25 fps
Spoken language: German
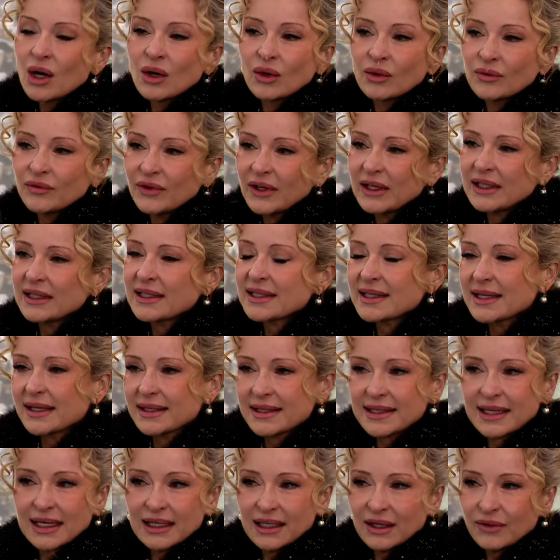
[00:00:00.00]
Und wer nicht nach
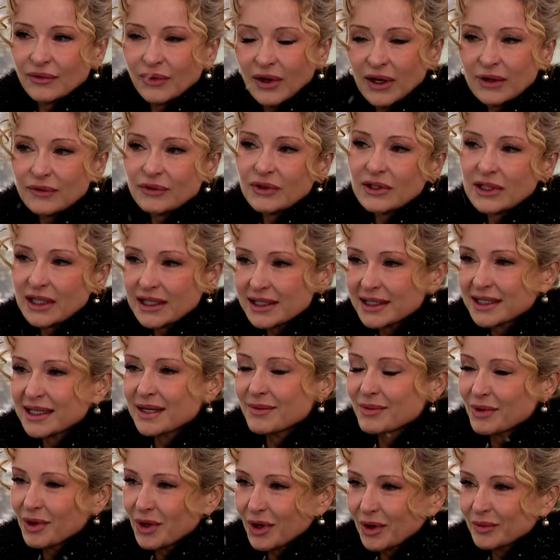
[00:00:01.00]
seiner Pfeife tanzt,
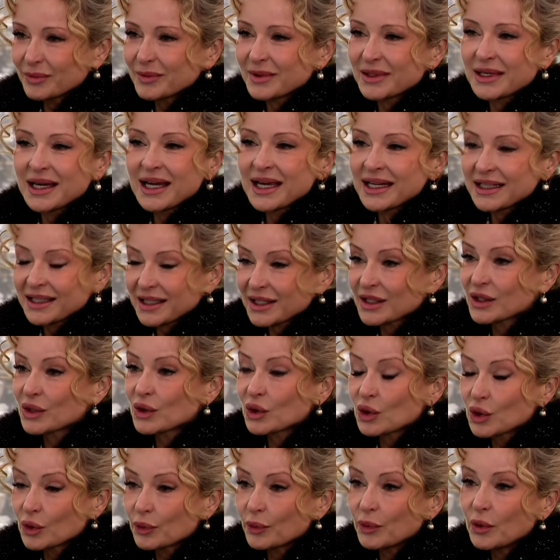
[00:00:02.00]
der bekommt das
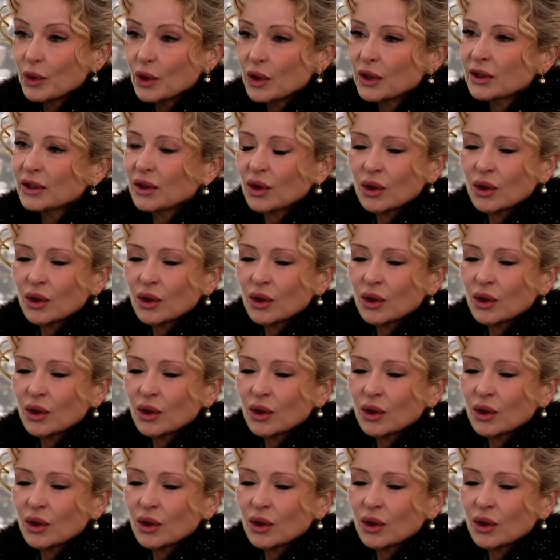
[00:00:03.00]
zu spüren.